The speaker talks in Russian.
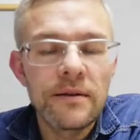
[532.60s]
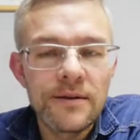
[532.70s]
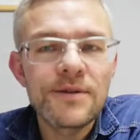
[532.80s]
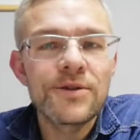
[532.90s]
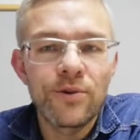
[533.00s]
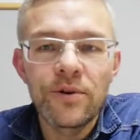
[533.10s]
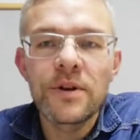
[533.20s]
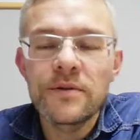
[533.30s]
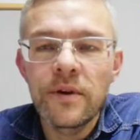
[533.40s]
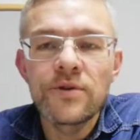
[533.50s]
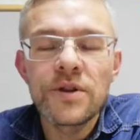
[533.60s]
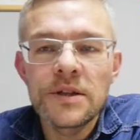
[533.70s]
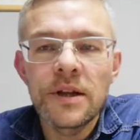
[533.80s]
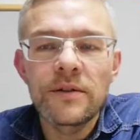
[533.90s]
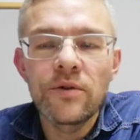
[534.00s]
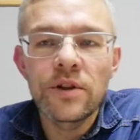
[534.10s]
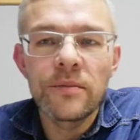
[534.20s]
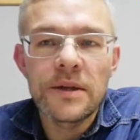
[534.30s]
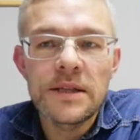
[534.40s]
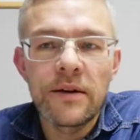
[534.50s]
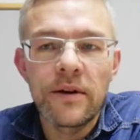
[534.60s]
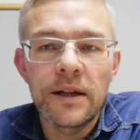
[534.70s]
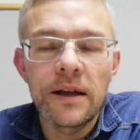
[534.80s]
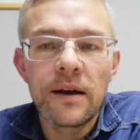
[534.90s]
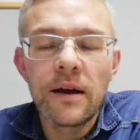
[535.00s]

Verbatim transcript: Строили свою жизнь на твердом основании.